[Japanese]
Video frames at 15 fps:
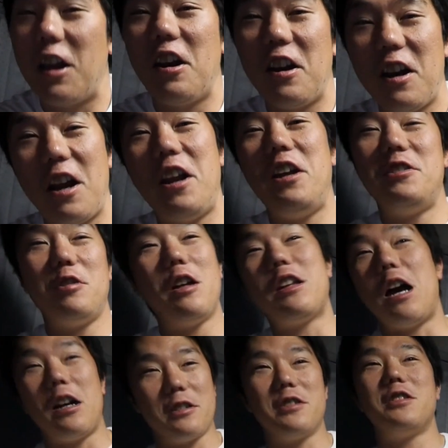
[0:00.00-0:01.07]
たいなナレーションやっ
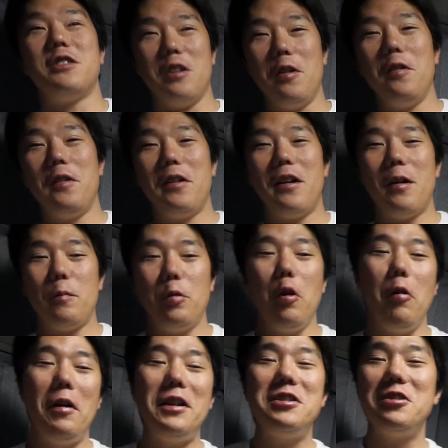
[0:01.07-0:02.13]
たはずっすよ
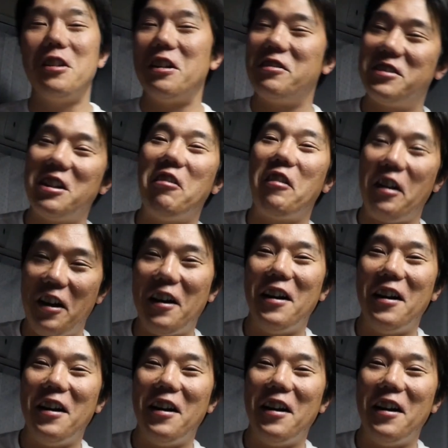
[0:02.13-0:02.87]
プロフェッショナルちゃうかな